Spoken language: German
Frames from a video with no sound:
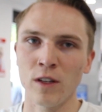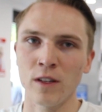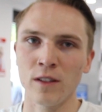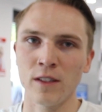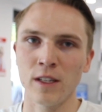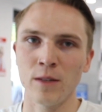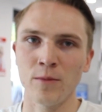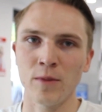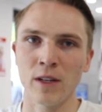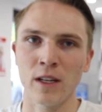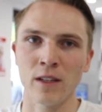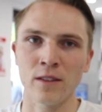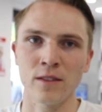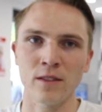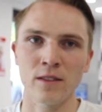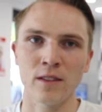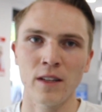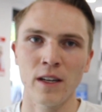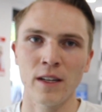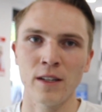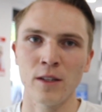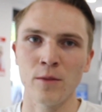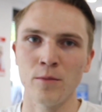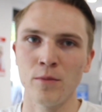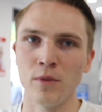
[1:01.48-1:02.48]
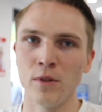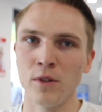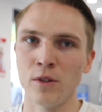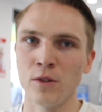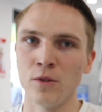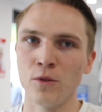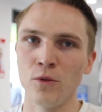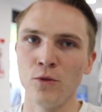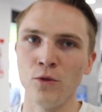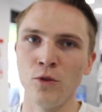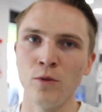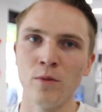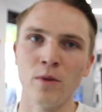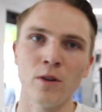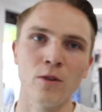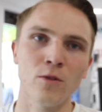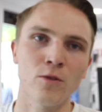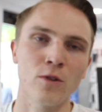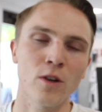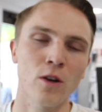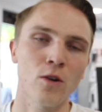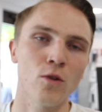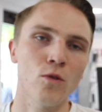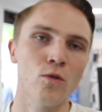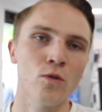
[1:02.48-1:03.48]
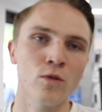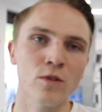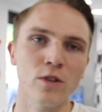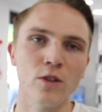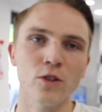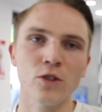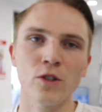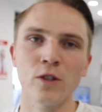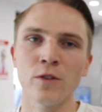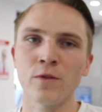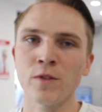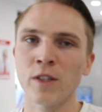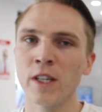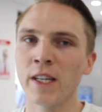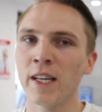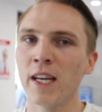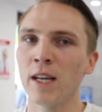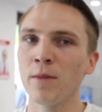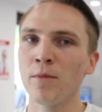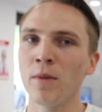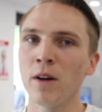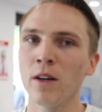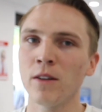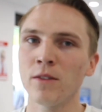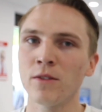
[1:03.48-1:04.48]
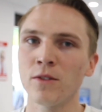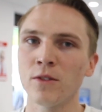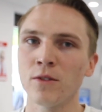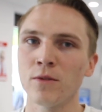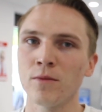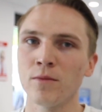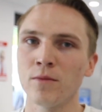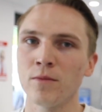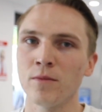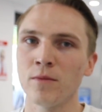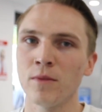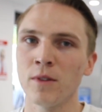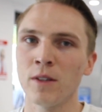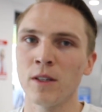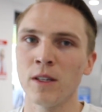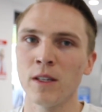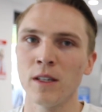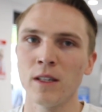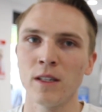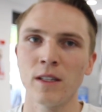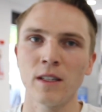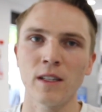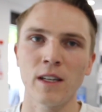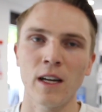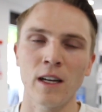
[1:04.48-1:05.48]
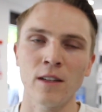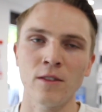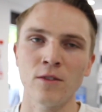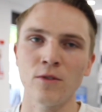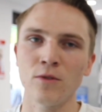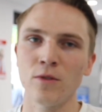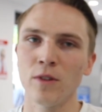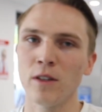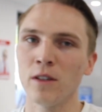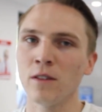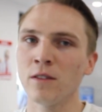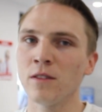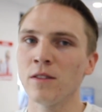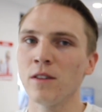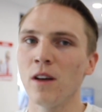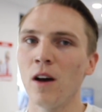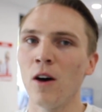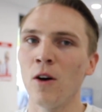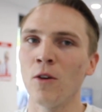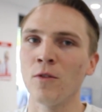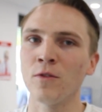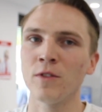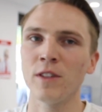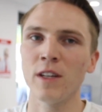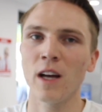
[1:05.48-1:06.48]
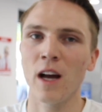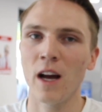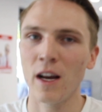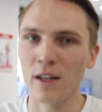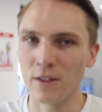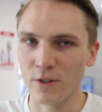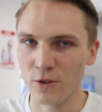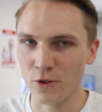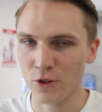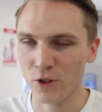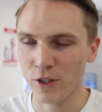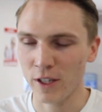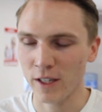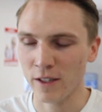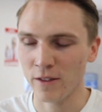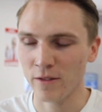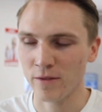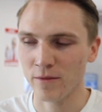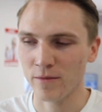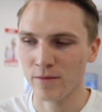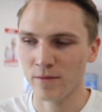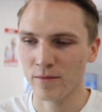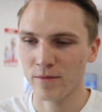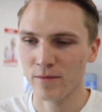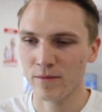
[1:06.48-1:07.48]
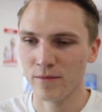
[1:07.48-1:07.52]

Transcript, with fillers: du dann dem Ganzen eine Bild-Über- oder Unterschrift gegeben hast, kannst du es auf die Reise schicken.